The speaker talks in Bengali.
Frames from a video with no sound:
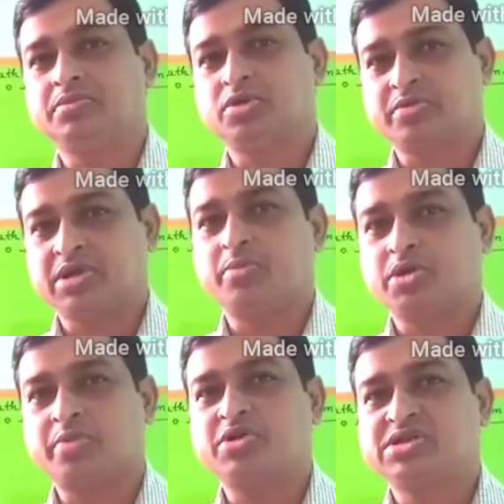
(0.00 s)
তোমাদের
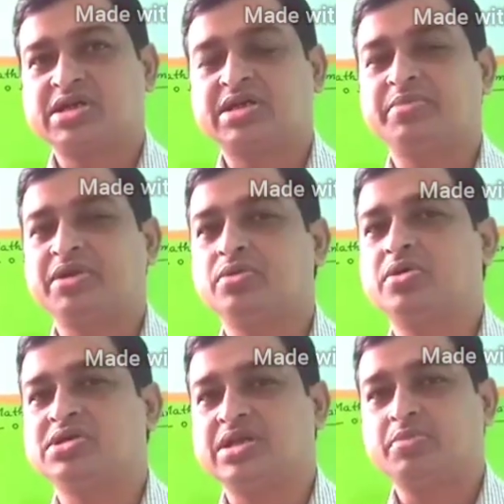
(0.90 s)
মতামত চেয়ে একটি ভিডিও
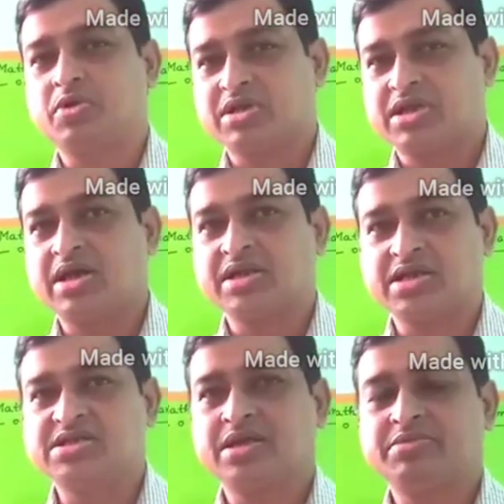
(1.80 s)
করেছিলাম কয়েকদিন আগে
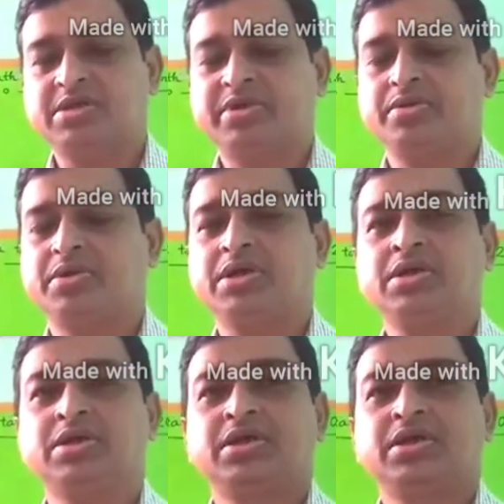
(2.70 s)
দিয়েছিলাম সেই ভিডিওটা